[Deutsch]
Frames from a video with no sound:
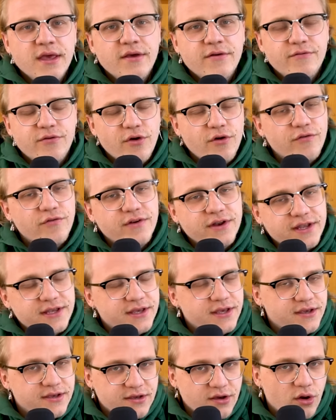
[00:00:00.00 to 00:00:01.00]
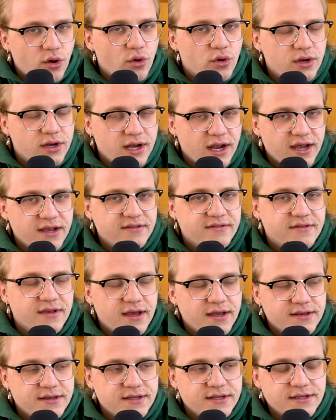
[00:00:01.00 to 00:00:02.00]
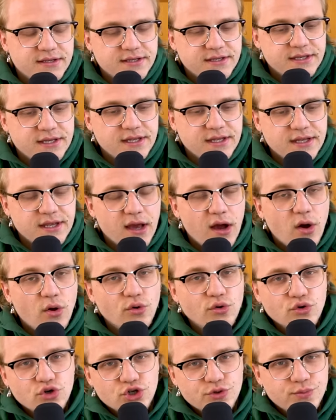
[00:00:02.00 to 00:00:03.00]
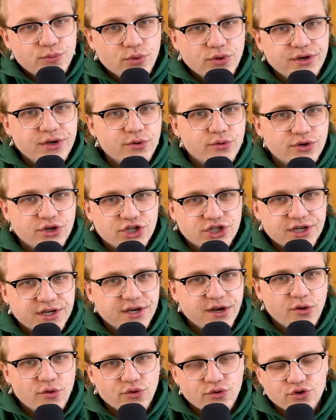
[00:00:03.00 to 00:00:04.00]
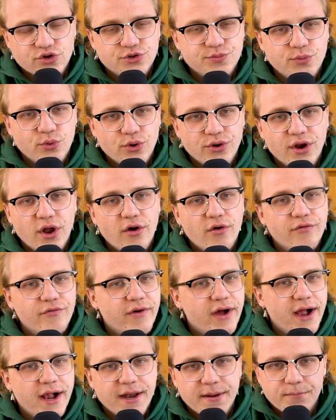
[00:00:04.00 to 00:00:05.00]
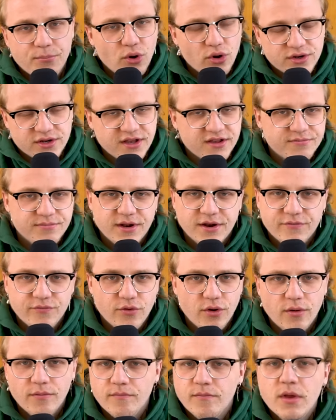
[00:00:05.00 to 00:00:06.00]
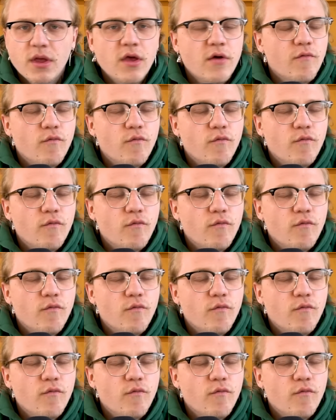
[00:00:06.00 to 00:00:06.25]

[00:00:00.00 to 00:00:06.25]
veröffentliche ich auch gleichzeitig die Audiospuren, die ungeschnittenen Audiospuren auf allen Podcast-Plattformen,